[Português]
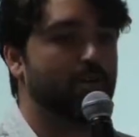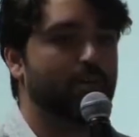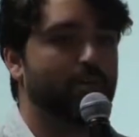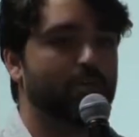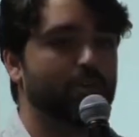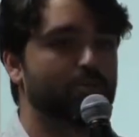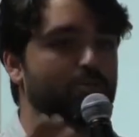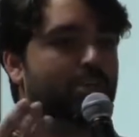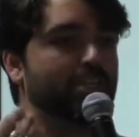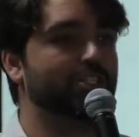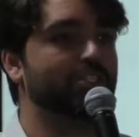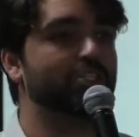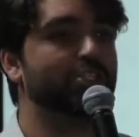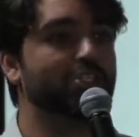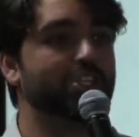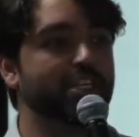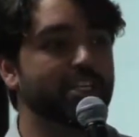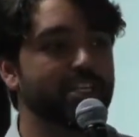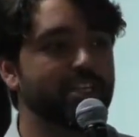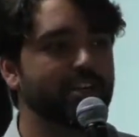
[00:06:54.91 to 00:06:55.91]
Mas o que a gente
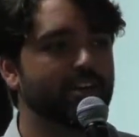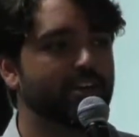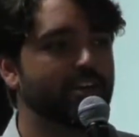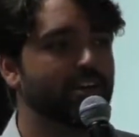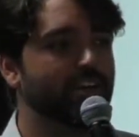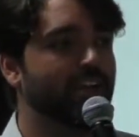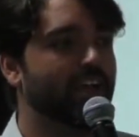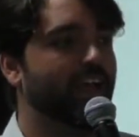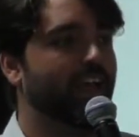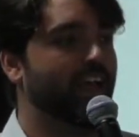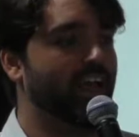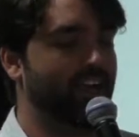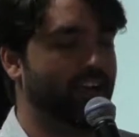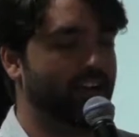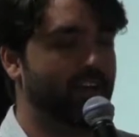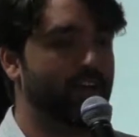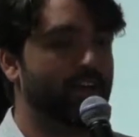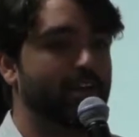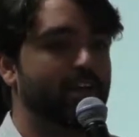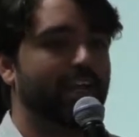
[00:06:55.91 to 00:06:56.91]
queria era